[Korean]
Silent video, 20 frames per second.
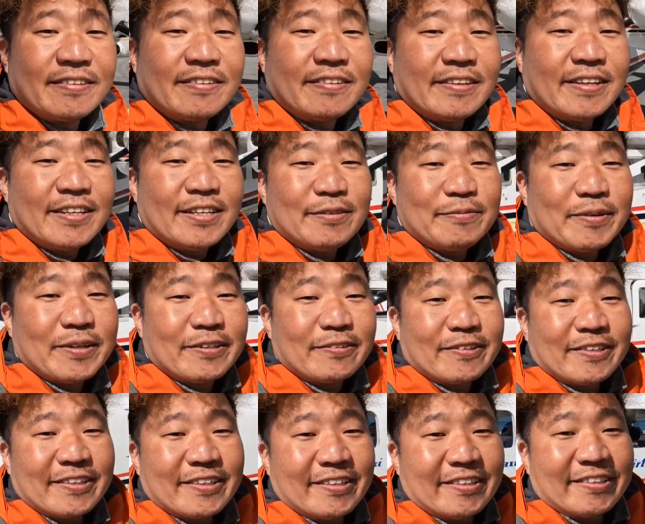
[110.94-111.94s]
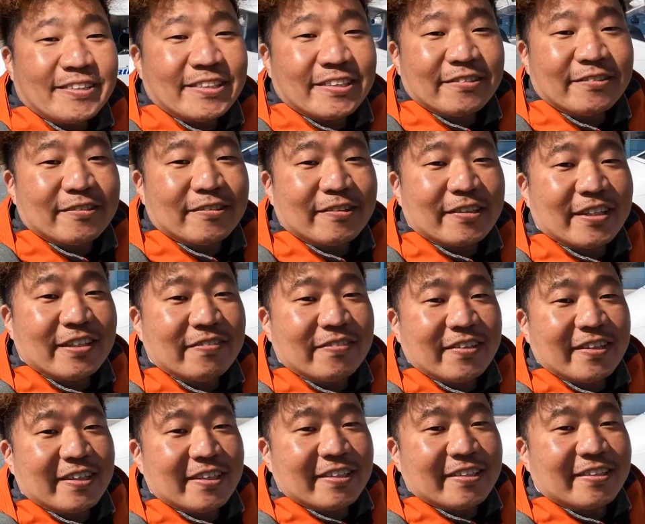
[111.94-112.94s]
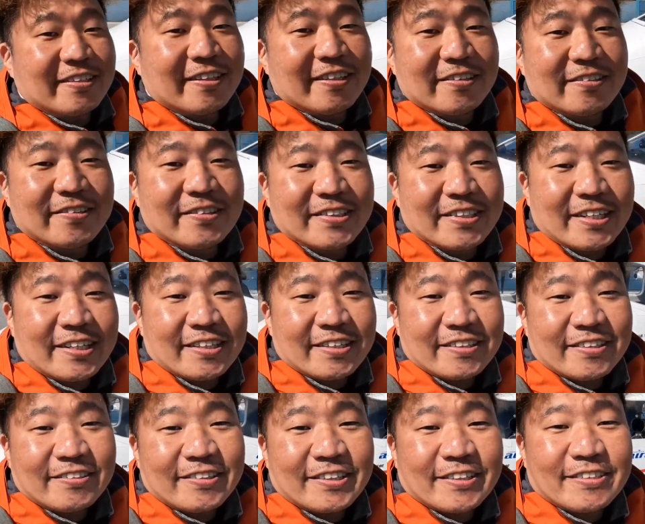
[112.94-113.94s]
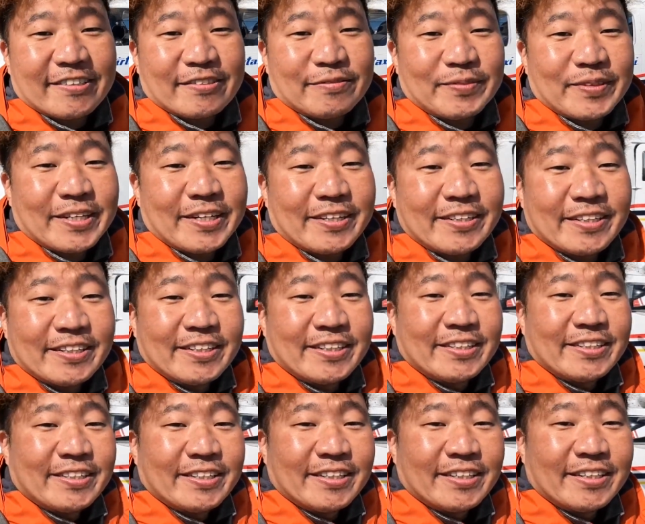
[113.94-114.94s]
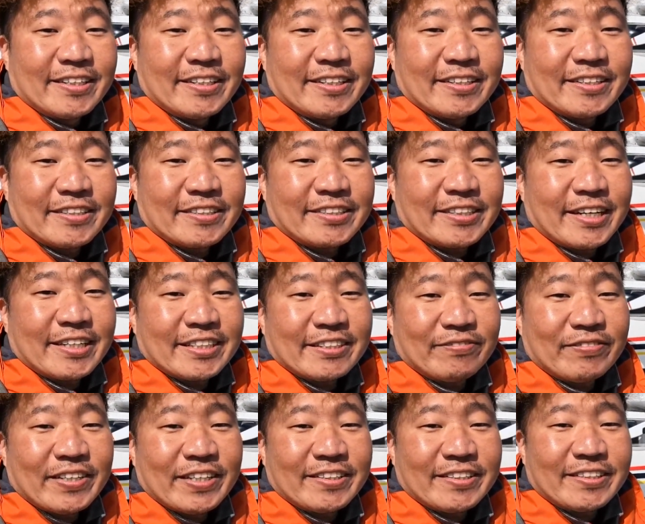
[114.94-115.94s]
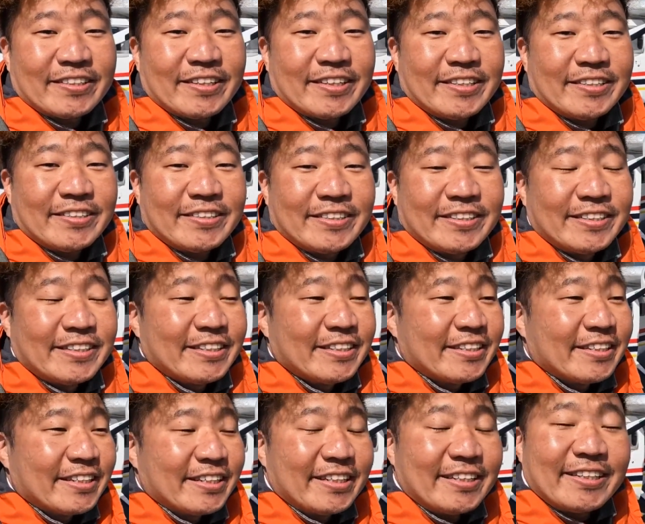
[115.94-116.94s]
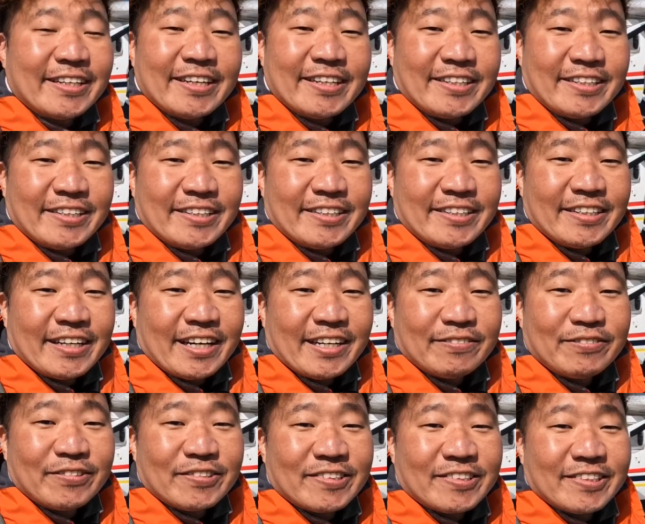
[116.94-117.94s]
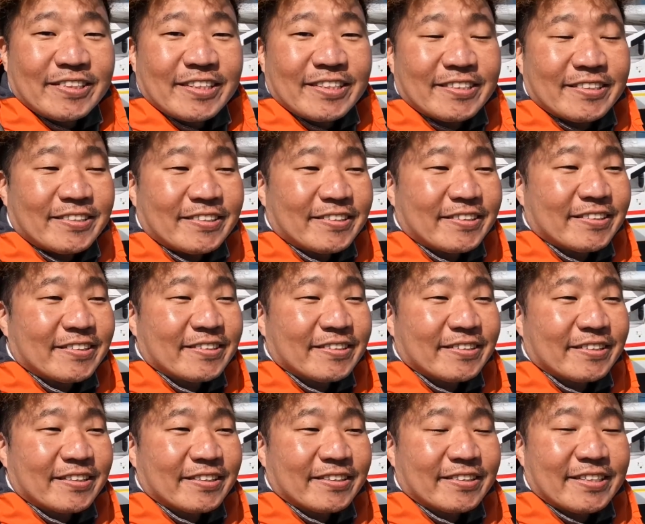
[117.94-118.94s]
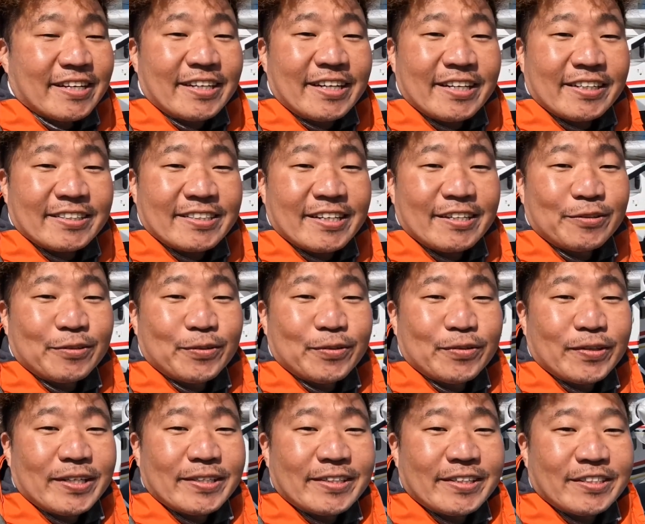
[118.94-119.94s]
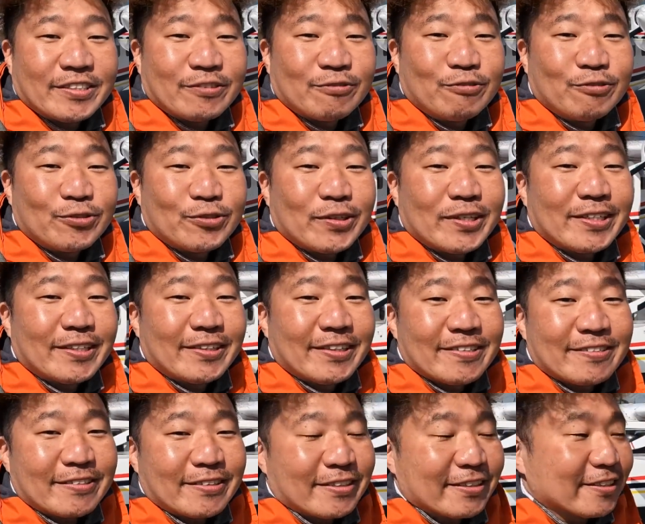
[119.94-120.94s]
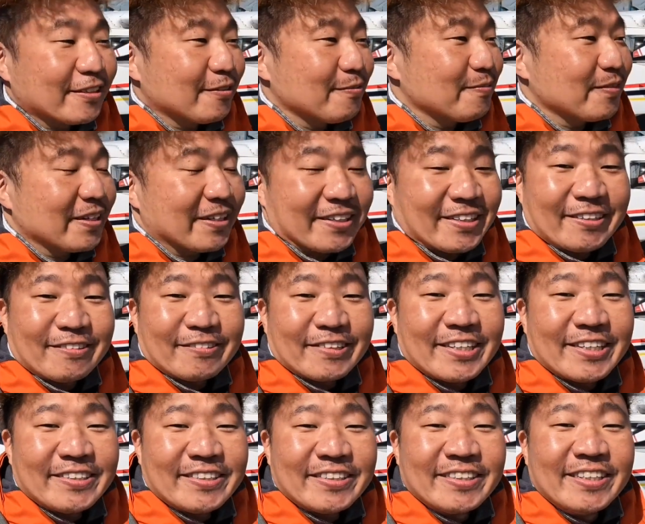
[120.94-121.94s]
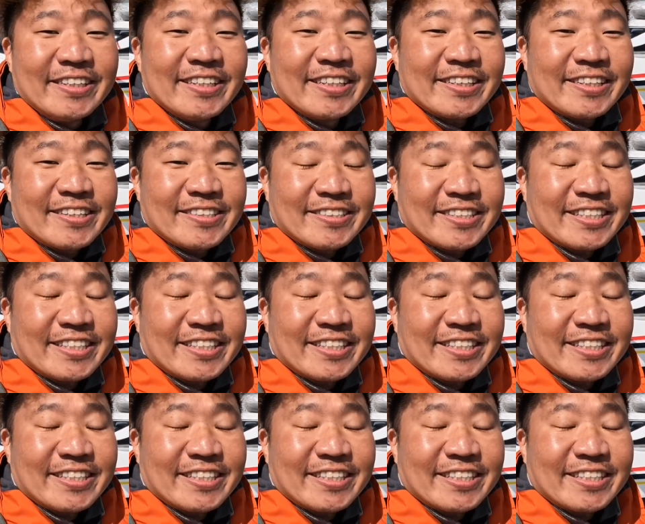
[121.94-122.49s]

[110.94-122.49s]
네 바로 이 친구 이 비행기를 타고 이제 떠나겠습니다 어, 작은 비행기인데요 이태리 알프스에서 그 산악 사고 할 때 이제 구조하는 데 쓰는 그런 비행기라고 해요. 그래서